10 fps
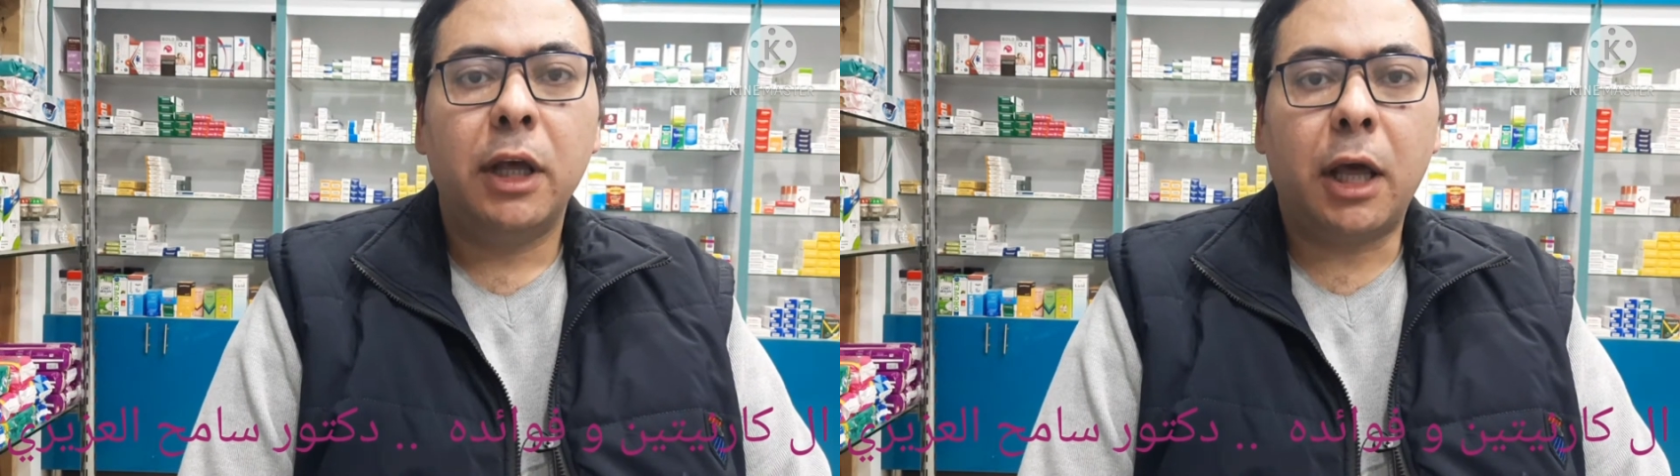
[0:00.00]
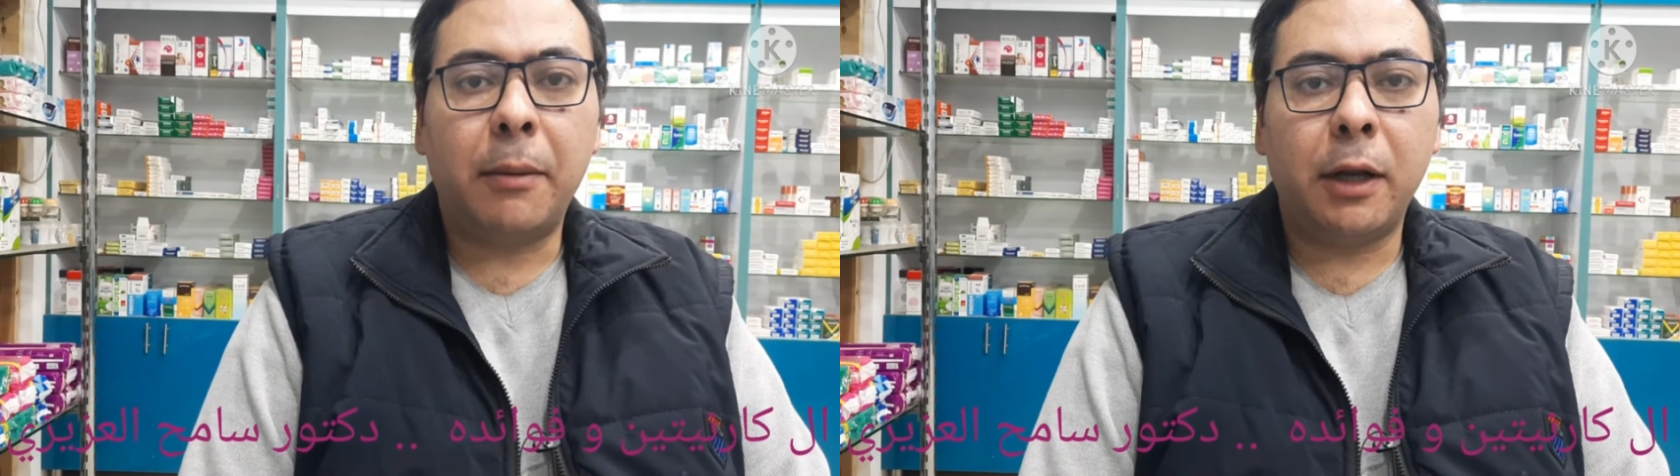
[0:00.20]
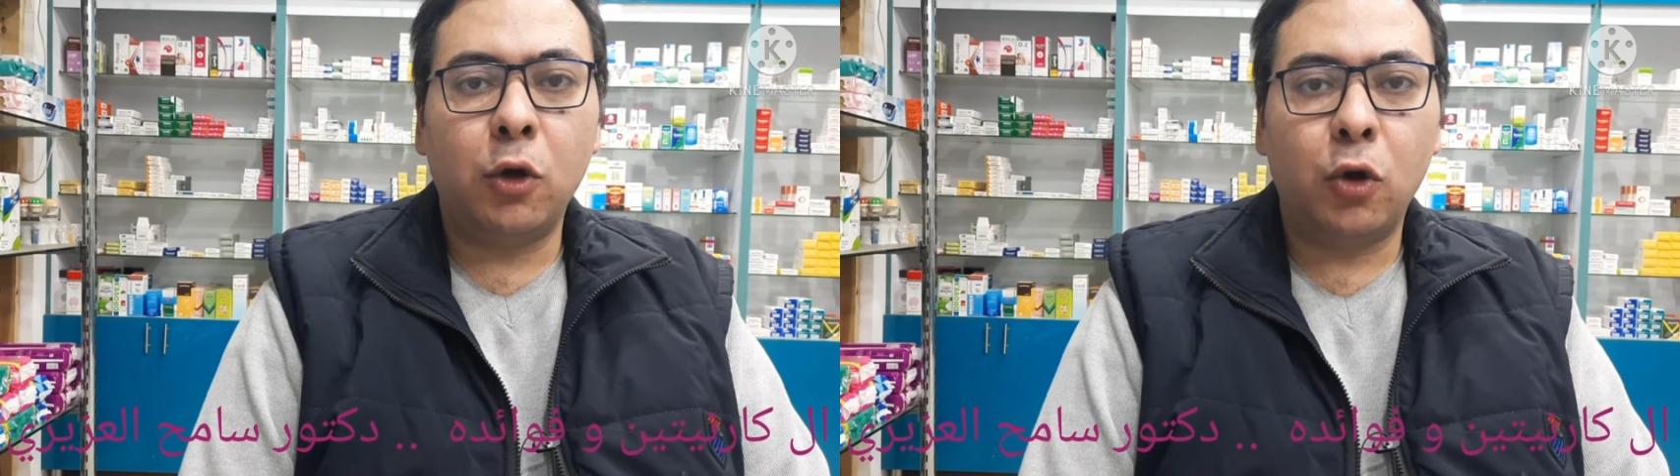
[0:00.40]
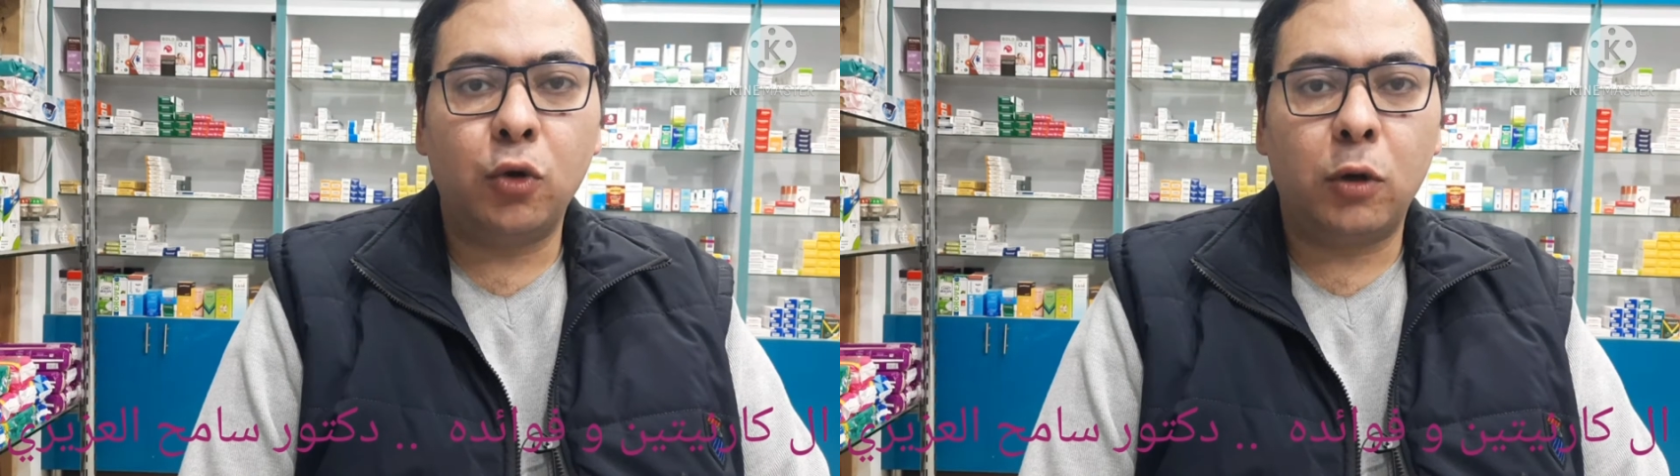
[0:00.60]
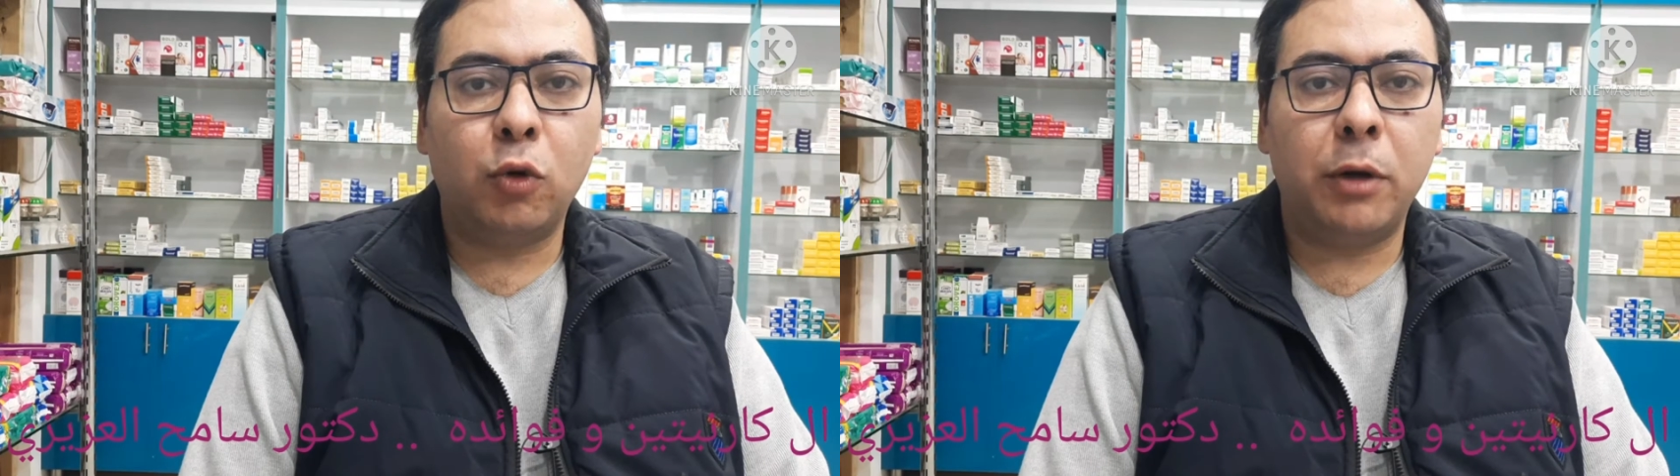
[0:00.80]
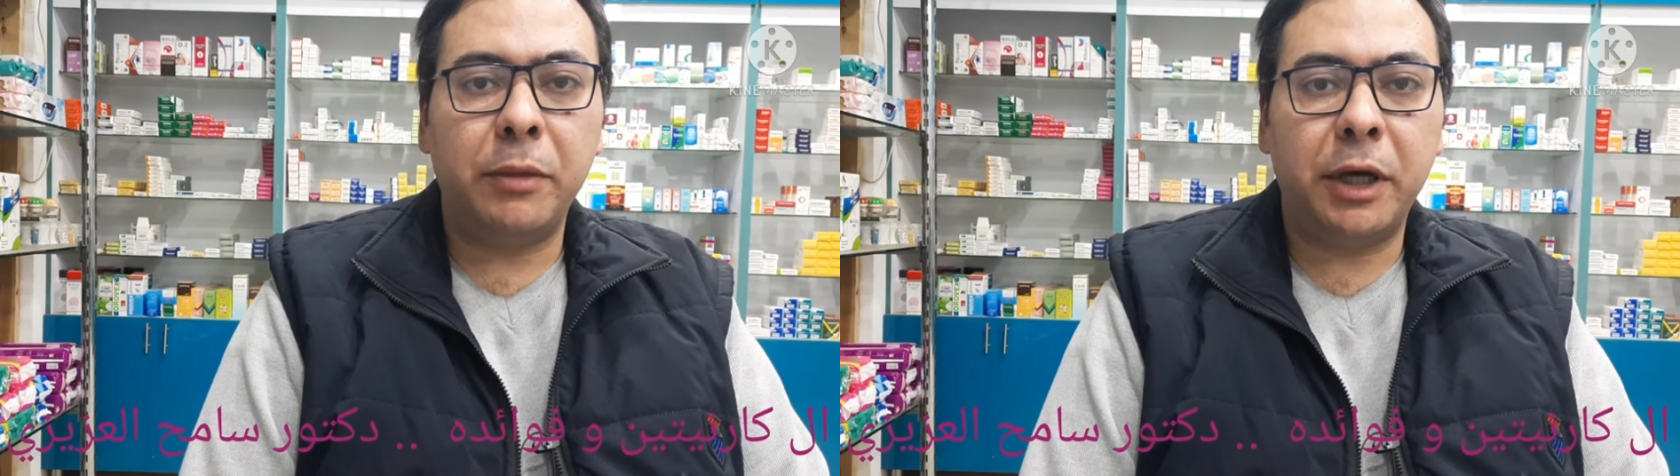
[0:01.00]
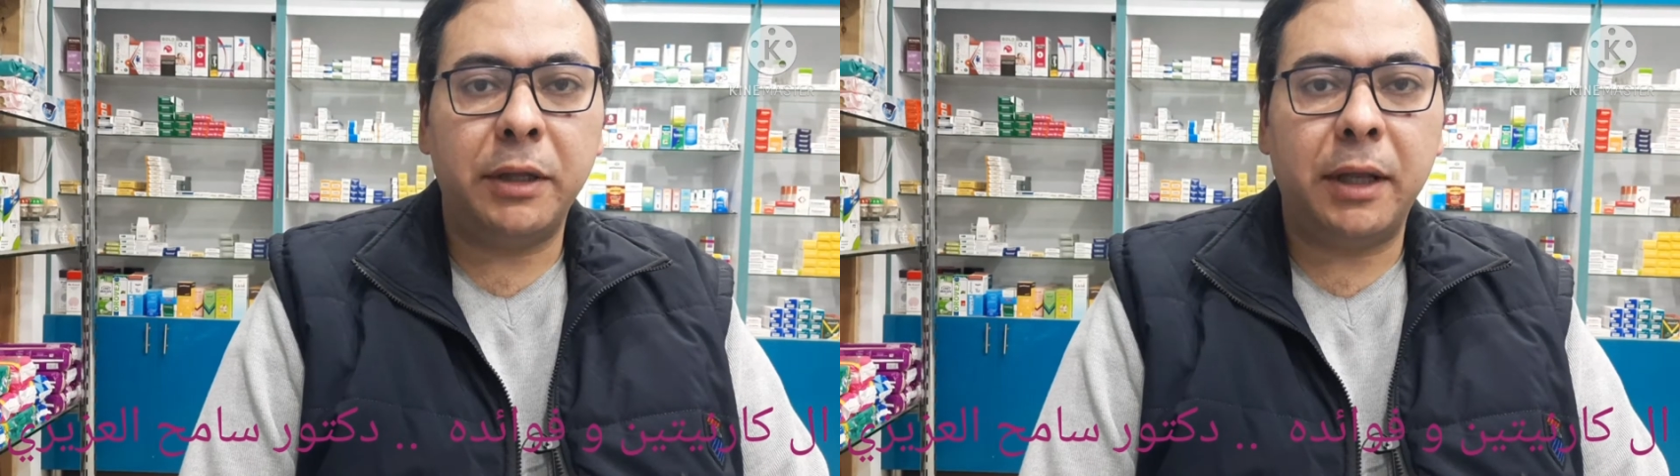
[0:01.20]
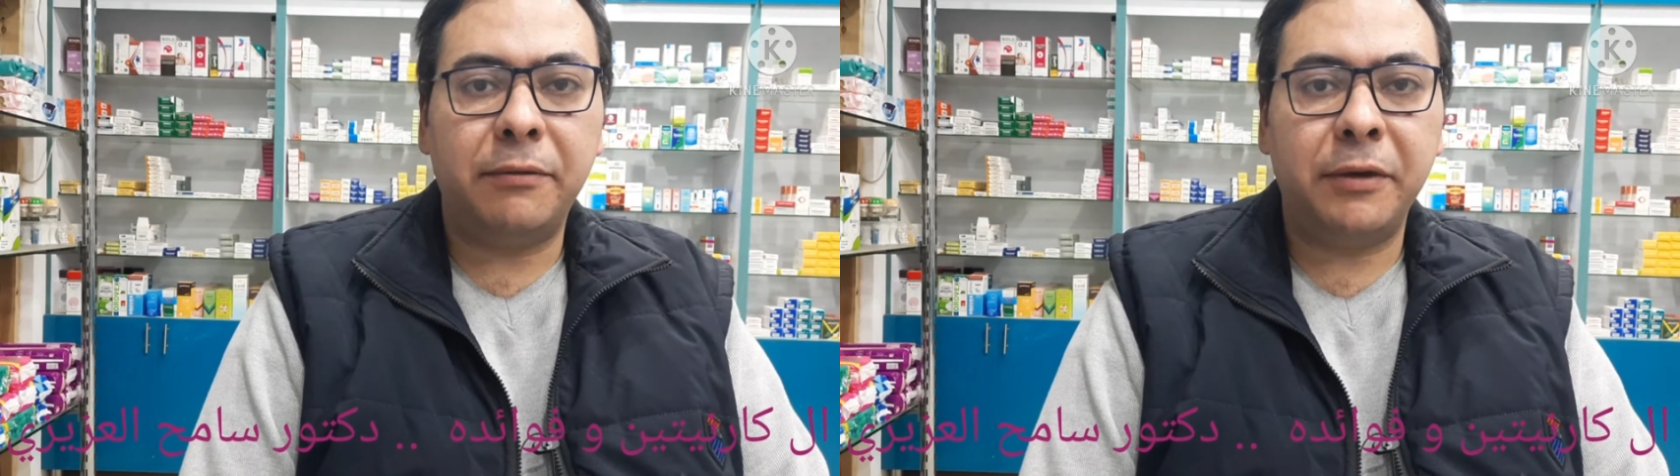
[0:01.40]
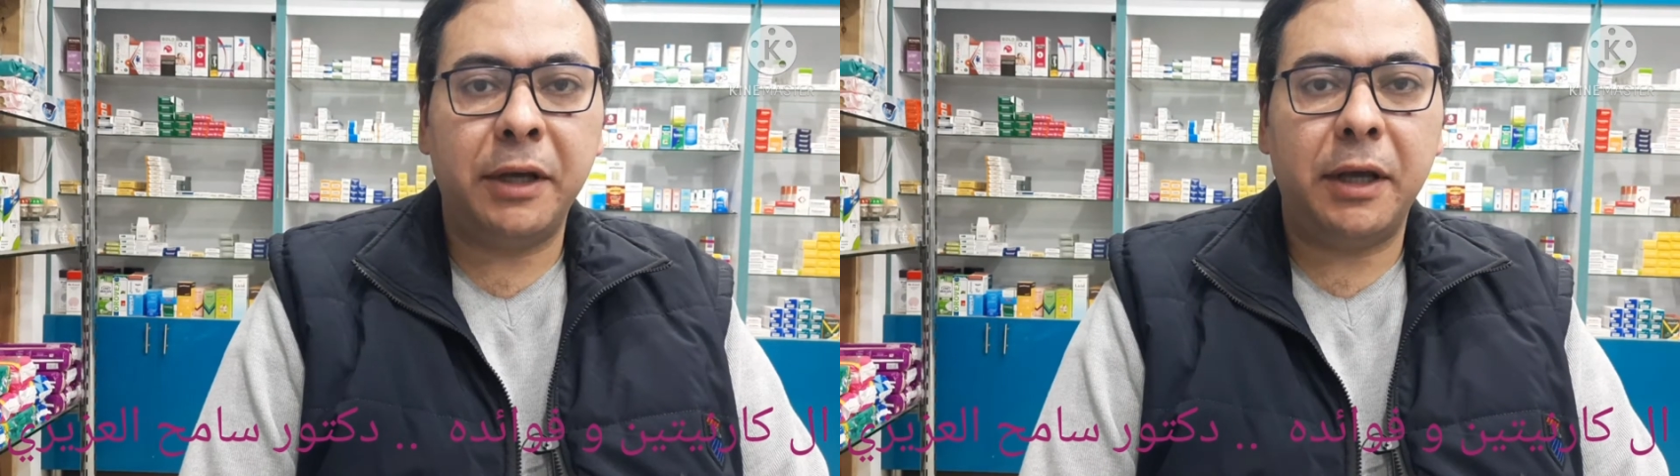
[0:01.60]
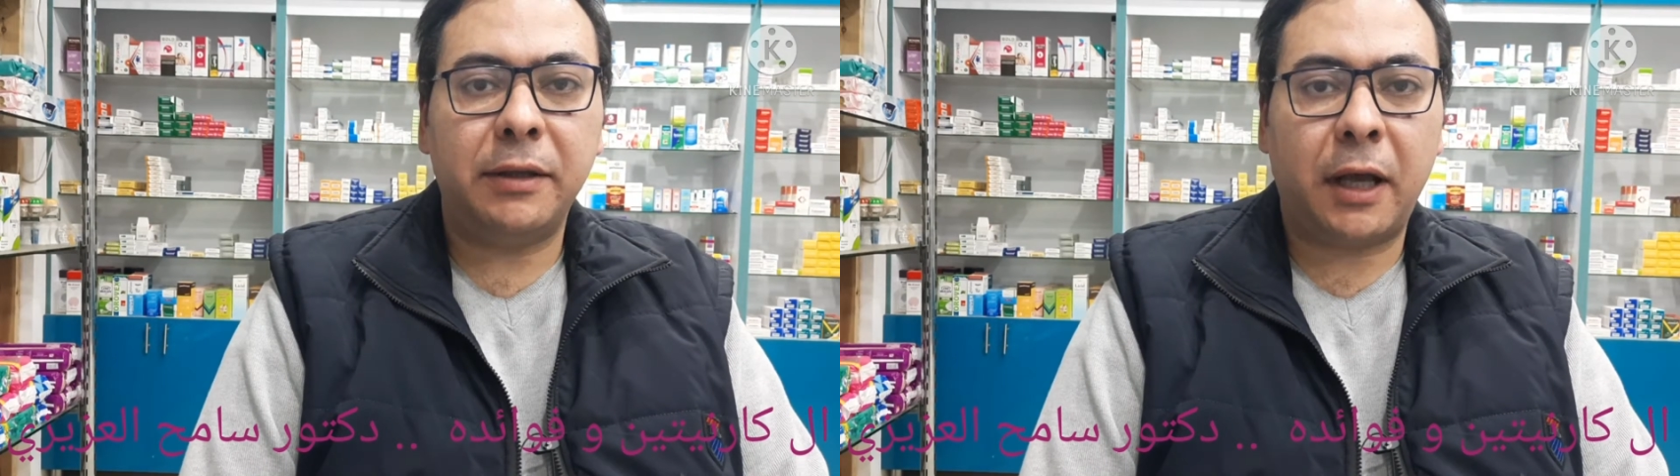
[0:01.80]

كمان له دور مهم جدا في